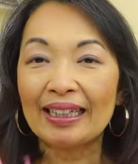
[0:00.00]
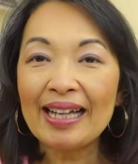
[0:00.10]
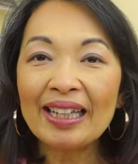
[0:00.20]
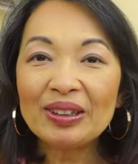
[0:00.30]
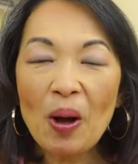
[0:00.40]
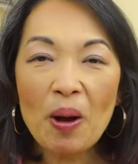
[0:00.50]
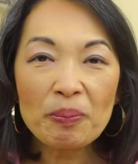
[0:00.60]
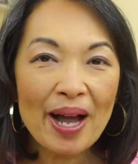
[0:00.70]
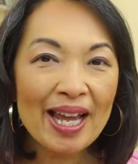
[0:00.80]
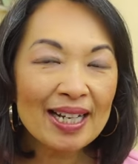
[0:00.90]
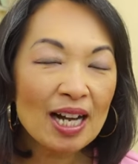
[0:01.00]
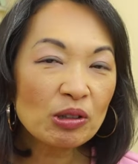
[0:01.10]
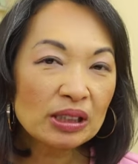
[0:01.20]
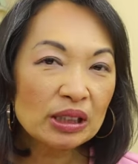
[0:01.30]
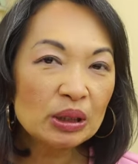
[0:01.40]
งานต่อไปนะคะ
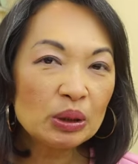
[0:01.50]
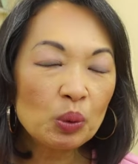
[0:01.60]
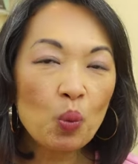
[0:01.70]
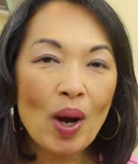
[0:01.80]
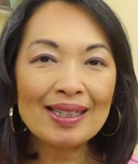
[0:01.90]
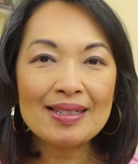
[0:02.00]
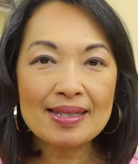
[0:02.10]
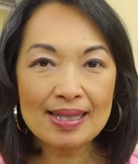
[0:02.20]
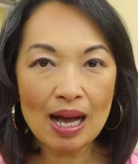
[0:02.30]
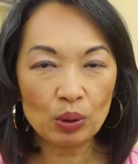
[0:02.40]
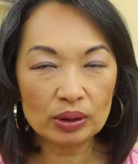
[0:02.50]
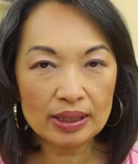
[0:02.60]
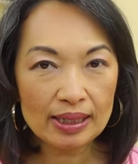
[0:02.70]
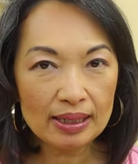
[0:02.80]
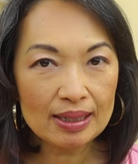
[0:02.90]
ก็คือวันเสาร์
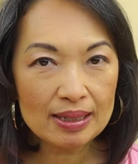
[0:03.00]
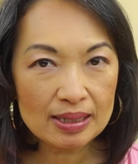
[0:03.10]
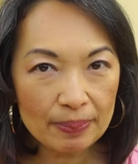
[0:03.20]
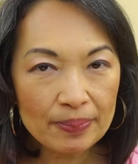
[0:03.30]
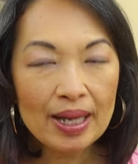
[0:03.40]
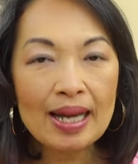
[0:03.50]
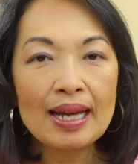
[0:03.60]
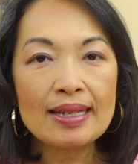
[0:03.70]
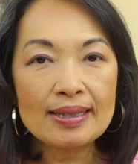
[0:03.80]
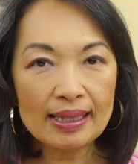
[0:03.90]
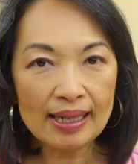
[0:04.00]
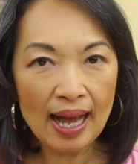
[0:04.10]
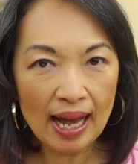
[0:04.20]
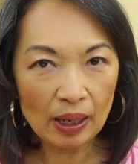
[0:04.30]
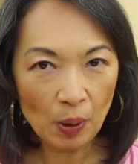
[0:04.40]
ที่ 10 สิง
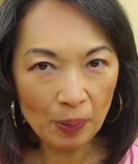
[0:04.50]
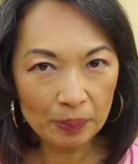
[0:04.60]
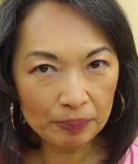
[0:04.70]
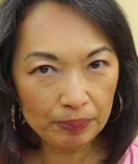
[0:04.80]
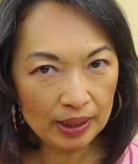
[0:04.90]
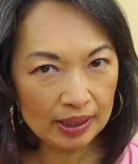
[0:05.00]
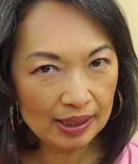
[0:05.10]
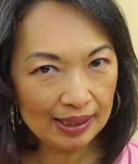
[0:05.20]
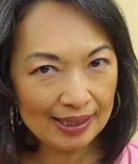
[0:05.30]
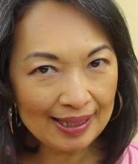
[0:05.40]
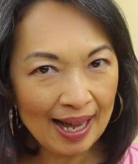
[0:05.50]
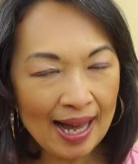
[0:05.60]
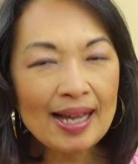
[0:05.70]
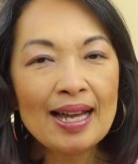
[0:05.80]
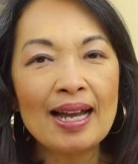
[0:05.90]
หาคมปีนี้นะคะ
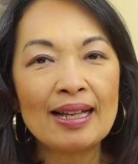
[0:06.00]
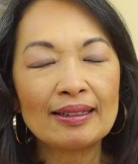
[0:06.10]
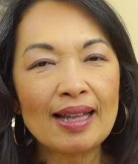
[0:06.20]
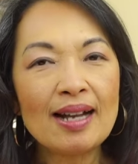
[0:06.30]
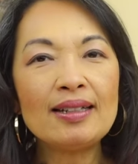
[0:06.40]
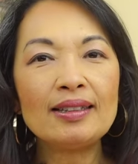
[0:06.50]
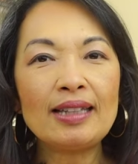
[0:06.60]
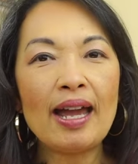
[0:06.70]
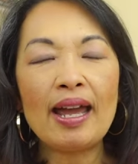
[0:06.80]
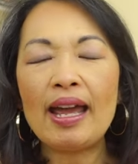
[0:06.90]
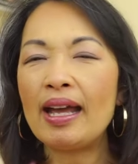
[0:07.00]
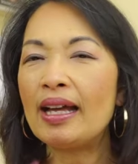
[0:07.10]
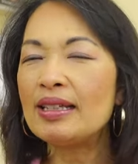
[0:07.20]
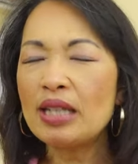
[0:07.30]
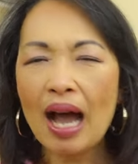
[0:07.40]
ตั้งแต่
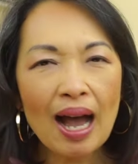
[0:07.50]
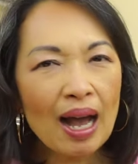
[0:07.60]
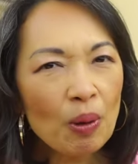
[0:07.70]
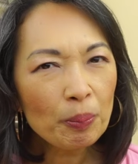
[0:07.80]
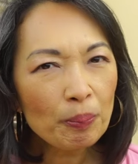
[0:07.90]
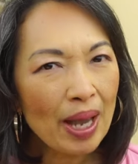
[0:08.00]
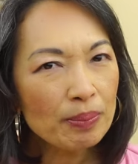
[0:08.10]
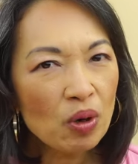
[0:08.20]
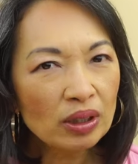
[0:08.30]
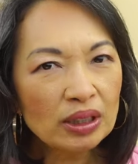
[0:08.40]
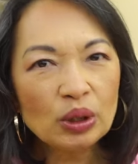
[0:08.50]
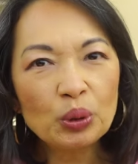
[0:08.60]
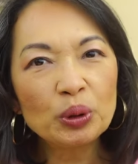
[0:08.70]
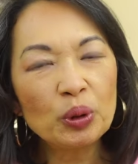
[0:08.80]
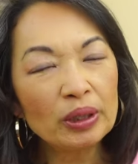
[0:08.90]
เช้า8โมงครึ่ง
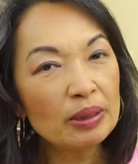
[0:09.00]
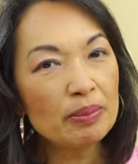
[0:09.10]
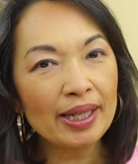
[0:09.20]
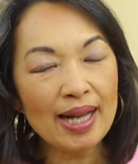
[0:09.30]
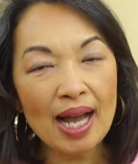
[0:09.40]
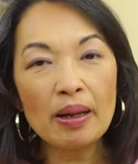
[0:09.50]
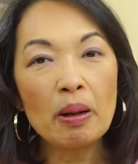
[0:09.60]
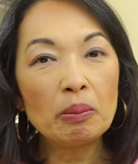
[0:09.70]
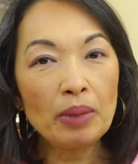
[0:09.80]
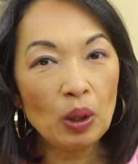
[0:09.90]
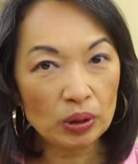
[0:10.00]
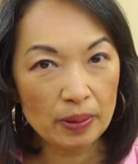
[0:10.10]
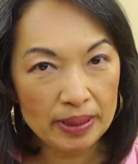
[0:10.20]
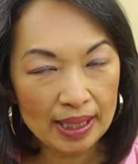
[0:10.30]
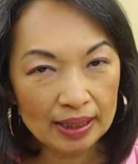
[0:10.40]
คุณก็เริ่มมาได้มาลง
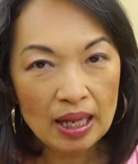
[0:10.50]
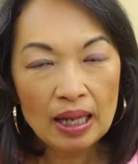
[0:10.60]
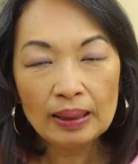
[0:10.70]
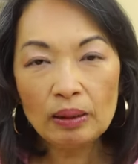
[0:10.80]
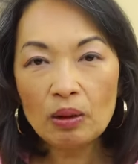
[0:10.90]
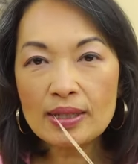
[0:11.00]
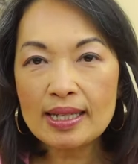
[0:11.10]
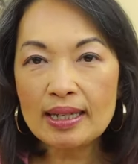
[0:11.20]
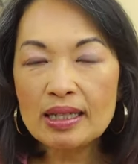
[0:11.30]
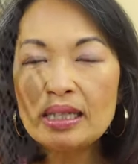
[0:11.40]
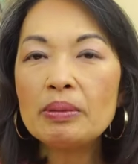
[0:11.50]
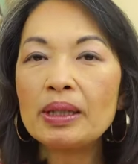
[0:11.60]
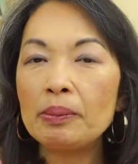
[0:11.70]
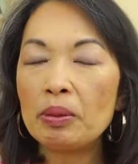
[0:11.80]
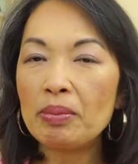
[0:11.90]
ทะเบียน แล้วเราก็จะเริ่ม
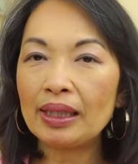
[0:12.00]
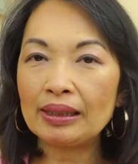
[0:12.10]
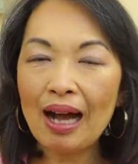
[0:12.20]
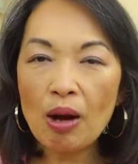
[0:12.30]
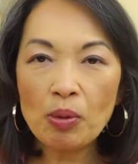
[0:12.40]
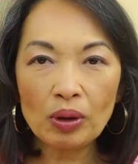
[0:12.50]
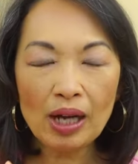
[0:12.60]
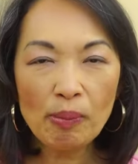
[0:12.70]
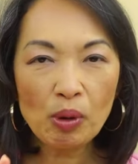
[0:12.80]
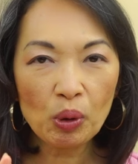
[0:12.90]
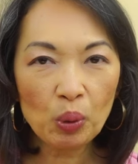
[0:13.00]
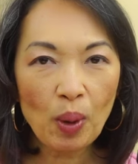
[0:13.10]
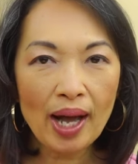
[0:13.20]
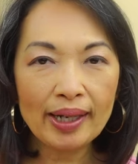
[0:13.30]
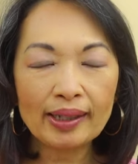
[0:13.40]
กันประมาณ9ก้าโมงเก้าโมงก
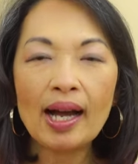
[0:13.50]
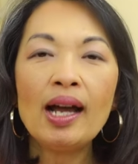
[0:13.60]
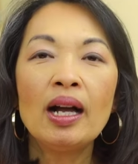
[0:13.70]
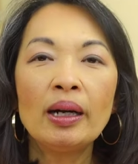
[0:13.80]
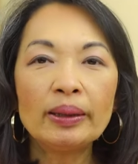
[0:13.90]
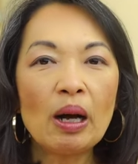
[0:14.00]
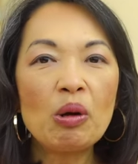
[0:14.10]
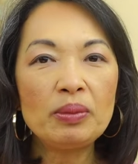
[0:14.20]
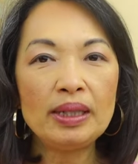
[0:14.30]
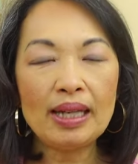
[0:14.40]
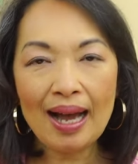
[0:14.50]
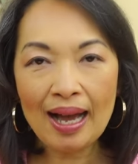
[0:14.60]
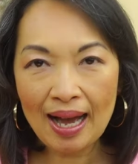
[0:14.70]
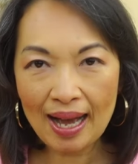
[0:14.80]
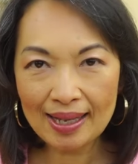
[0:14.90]
ว่านะคะ เรามีอา
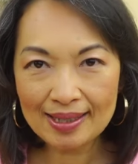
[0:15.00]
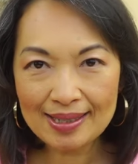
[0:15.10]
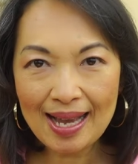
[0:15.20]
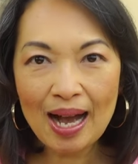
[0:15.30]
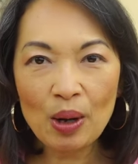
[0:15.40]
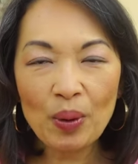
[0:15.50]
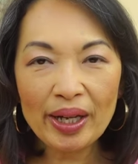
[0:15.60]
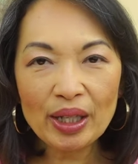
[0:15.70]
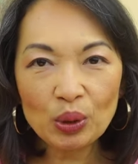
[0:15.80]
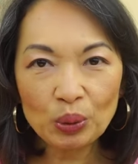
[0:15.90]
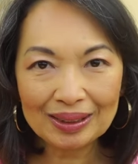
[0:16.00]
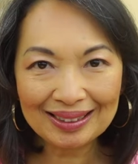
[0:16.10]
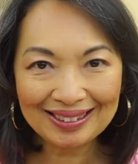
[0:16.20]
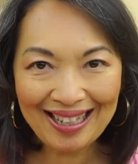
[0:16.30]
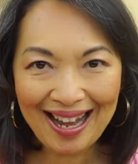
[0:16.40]
หารเช้าให้คุณ
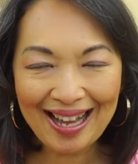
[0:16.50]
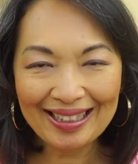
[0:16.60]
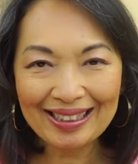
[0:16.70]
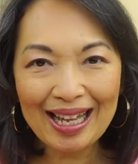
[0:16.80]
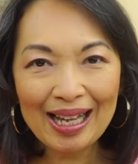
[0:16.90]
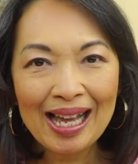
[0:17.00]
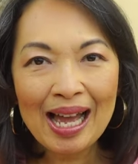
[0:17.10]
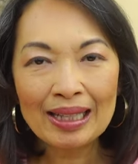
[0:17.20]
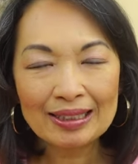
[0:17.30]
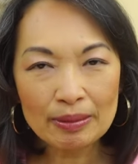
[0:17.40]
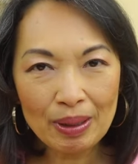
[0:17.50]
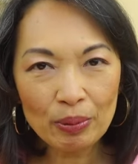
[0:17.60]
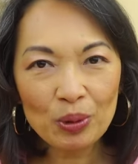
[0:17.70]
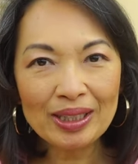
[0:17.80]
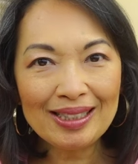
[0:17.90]
ทานนะคะสำหรับ
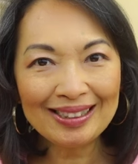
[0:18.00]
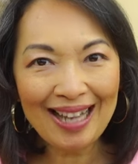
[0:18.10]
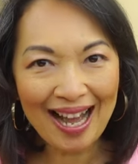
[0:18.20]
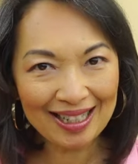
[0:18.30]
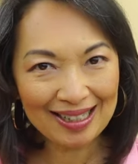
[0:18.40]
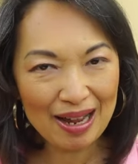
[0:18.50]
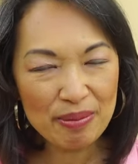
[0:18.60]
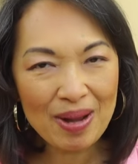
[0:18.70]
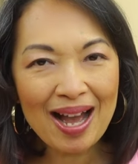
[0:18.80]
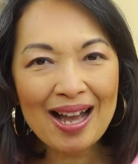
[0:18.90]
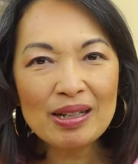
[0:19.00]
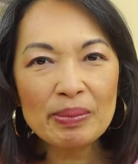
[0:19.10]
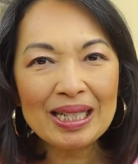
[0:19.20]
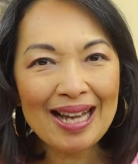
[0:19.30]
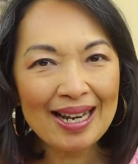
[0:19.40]
คนที่เดินทางไกลมา ยัง
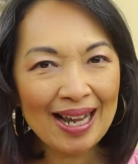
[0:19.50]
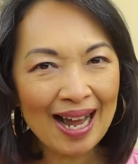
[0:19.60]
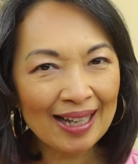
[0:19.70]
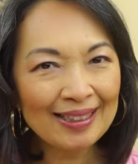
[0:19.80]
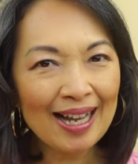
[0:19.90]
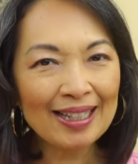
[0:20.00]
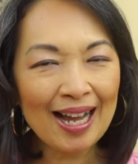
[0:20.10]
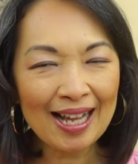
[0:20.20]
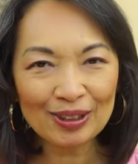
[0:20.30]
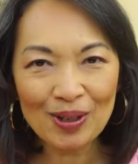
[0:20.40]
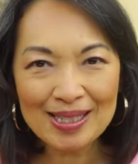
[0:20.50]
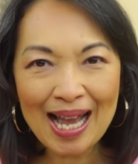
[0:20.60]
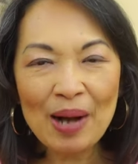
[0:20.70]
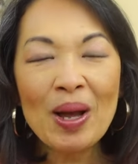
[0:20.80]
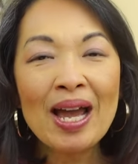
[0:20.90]
ไม่ได้ทานอาหารทานอาหารตอน
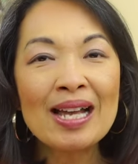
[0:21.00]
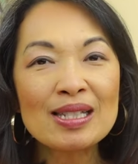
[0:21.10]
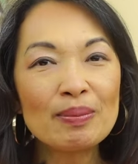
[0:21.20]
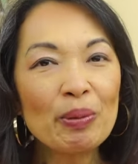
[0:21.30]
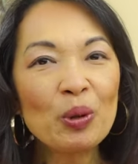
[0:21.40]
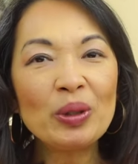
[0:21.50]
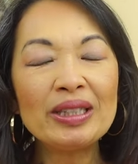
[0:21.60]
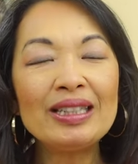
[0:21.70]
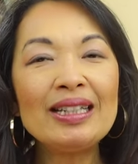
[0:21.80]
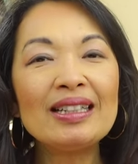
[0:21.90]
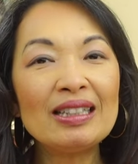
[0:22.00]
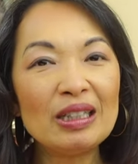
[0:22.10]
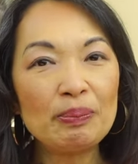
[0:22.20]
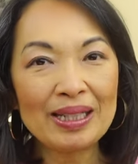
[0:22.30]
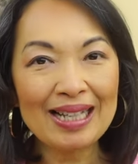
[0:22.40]
เช้าสำหรับคนที่เค
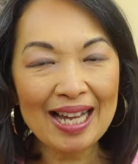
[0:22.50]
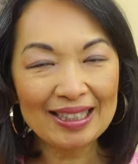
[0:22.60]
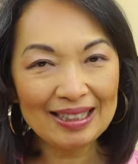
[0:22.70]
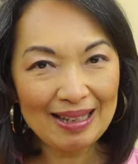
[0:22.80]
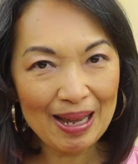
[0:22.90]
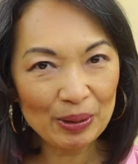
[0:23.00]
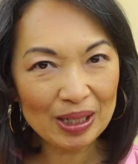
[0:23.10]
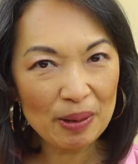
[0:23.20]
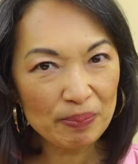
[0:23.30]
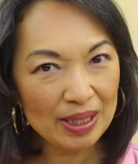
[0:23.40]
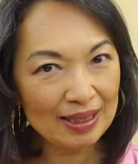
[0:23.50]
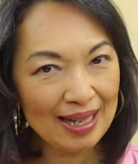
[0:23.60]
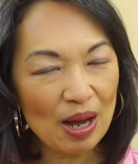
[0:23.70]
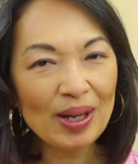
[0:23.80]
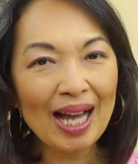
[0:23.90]
ยไปงานนี้แล้วนะคะ ปีที่
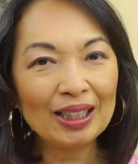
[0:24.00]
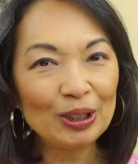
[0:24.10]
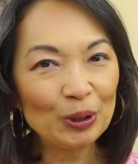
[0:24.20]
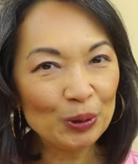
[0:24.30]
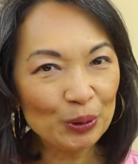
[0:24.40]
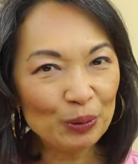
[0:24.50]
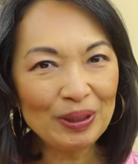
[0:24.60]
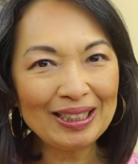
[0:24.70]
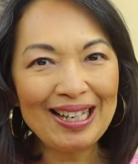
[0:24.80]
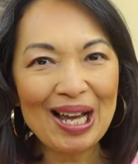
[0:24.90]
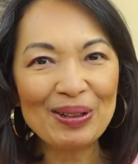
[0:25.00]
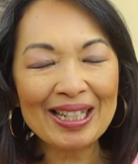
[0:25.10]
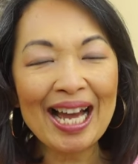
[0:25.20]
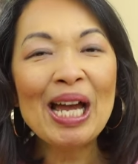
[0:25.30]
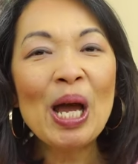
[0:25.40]
แล้วงานตื่นรู้ปีที่แล้วนะคะ